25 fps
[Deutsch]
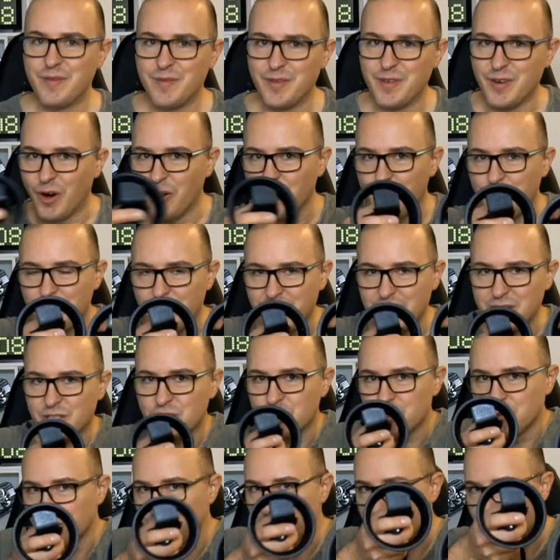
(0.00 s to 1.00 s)
Oftmals
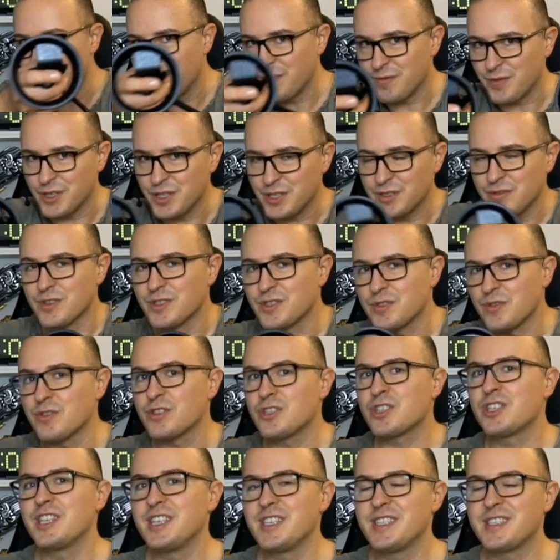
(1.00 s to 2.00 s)
Shooter, wo ich nur so
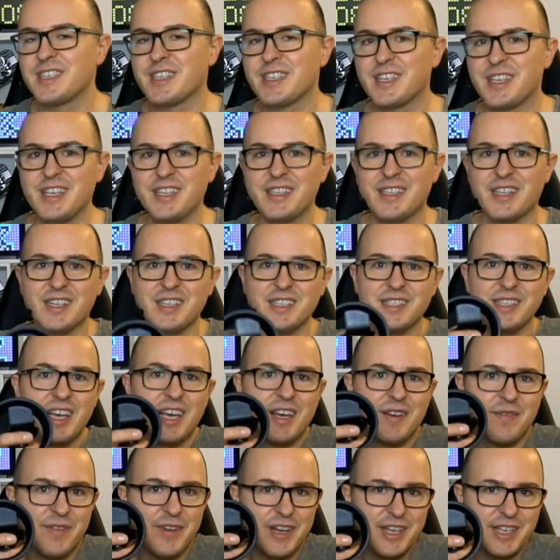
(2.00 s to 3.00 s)
schieße, geht das.
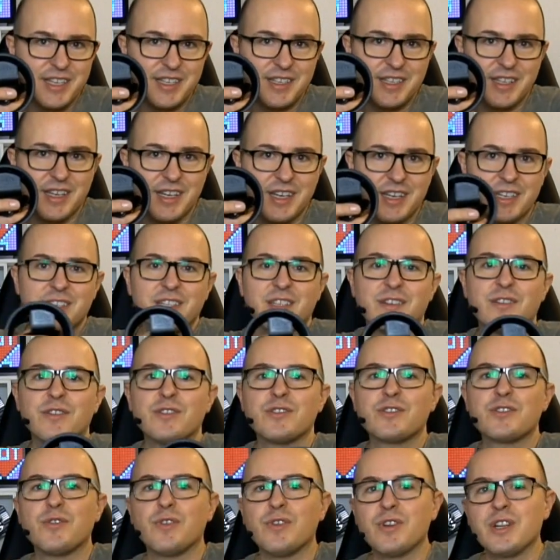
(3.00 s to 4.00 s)
Wenn ich äh, die
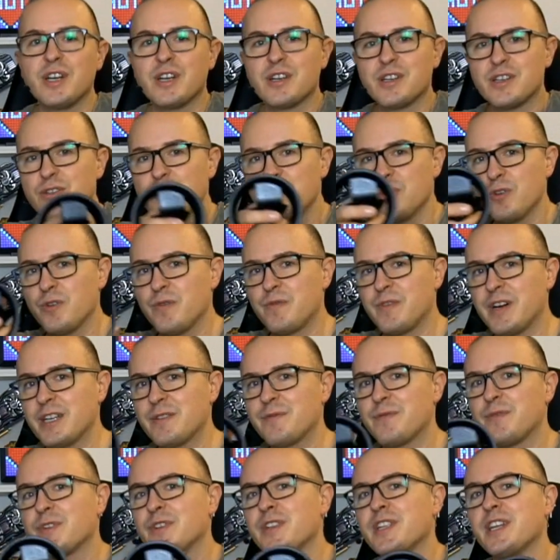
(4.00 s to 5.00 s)
Controller genug weit
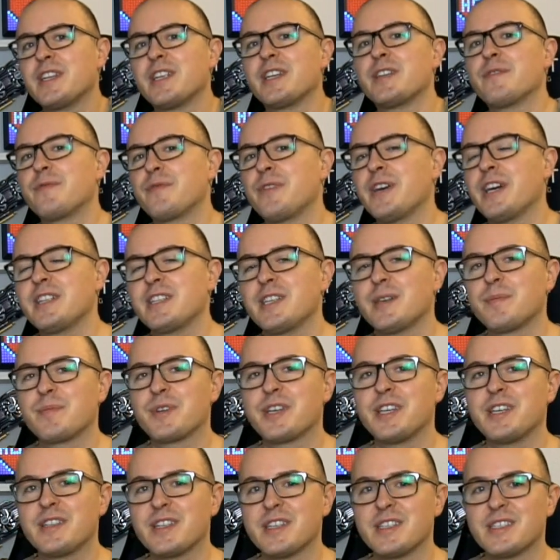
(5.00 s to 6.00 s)
voneinander entfernt habe,
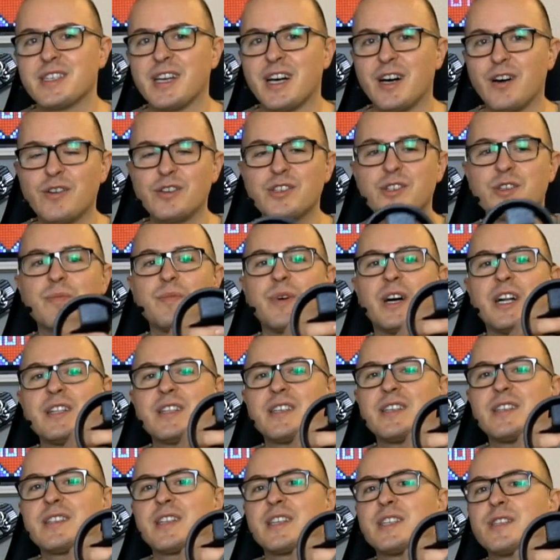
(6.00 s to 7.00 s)
geht das auch. Sobald
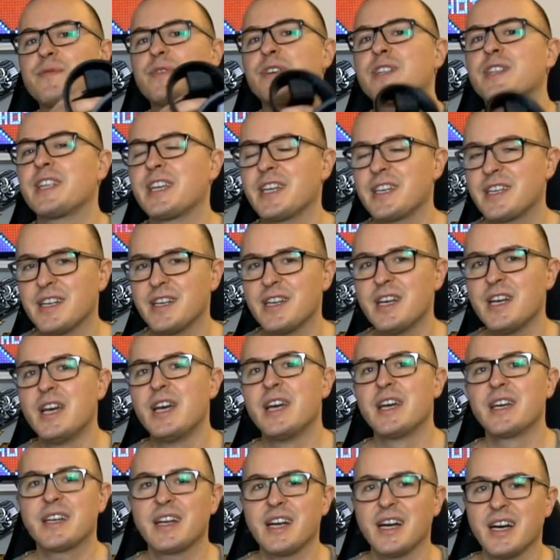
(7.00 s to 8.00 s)
ich das verdecke,
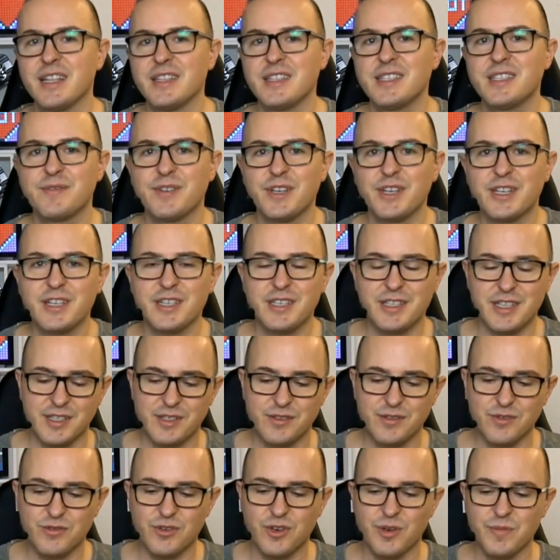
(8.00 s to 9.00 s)
kann es wirklich
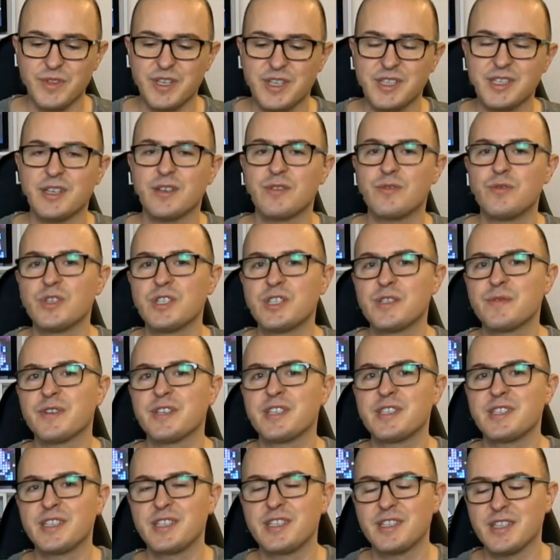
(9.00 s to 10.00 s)
dazu kommen, dass er
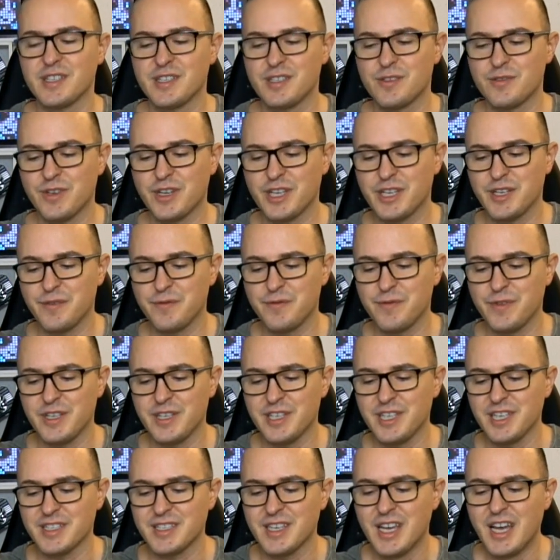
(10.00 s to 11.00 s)
kurzfristig das Tracking
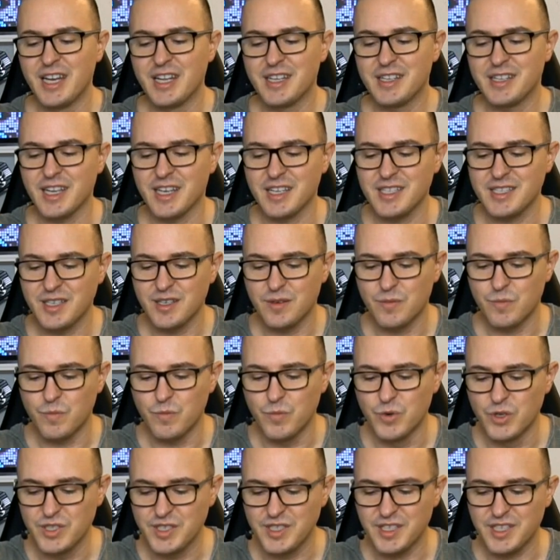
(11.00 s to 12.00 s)
verliert. Das
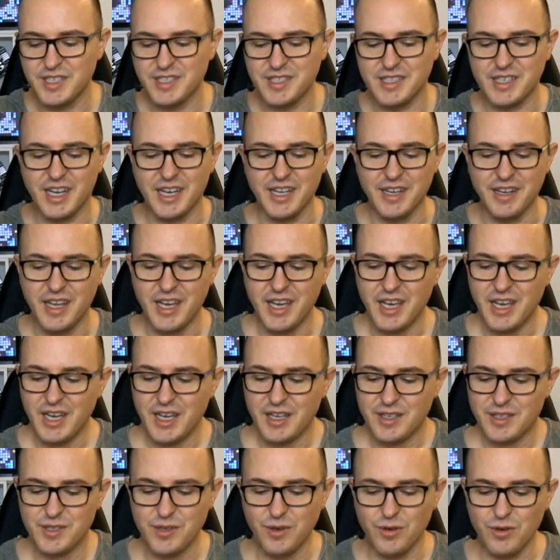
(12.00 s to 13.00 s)
muss nicht sein.
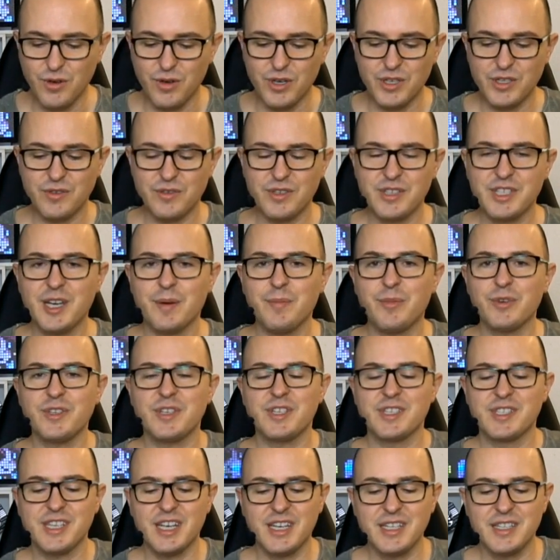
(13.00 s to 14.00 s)
So Leute, und ich habe euch
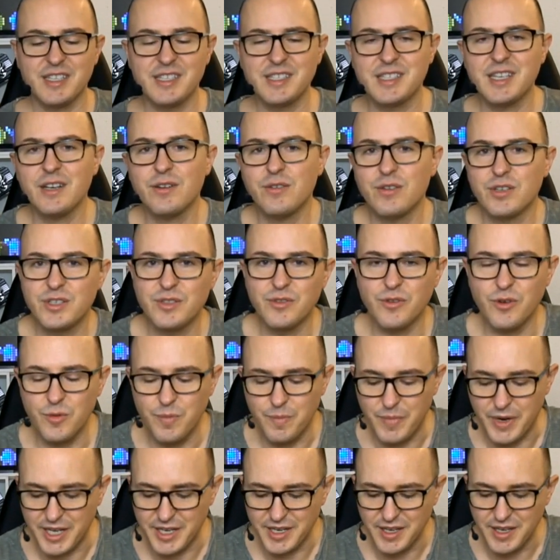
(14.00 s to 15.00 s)
gesagt, ich sage euch noch
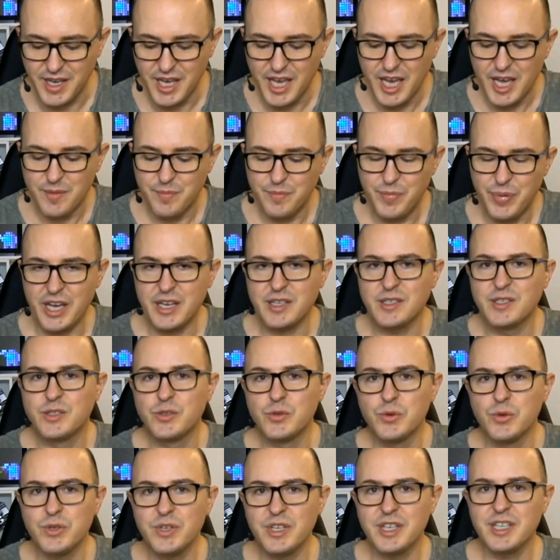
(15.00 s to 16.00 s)
meine
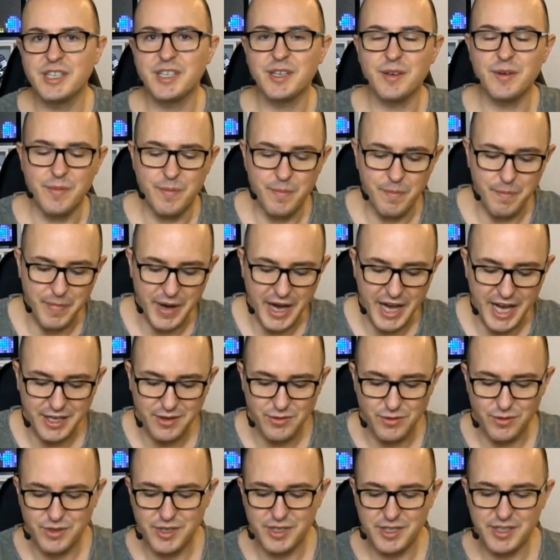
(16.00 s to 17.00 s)
persönliche
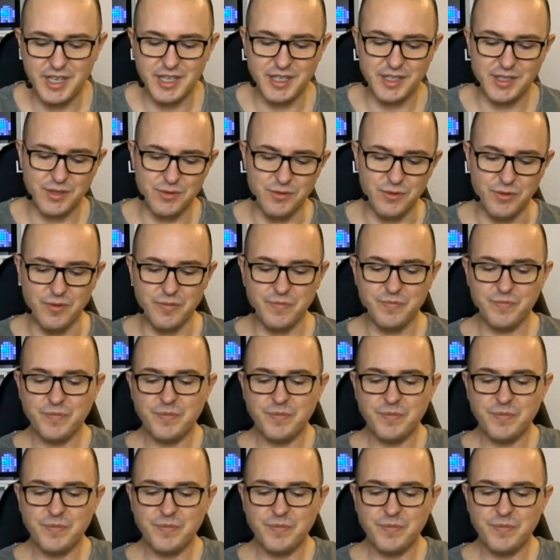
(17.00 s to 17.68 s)
Meinung dazu.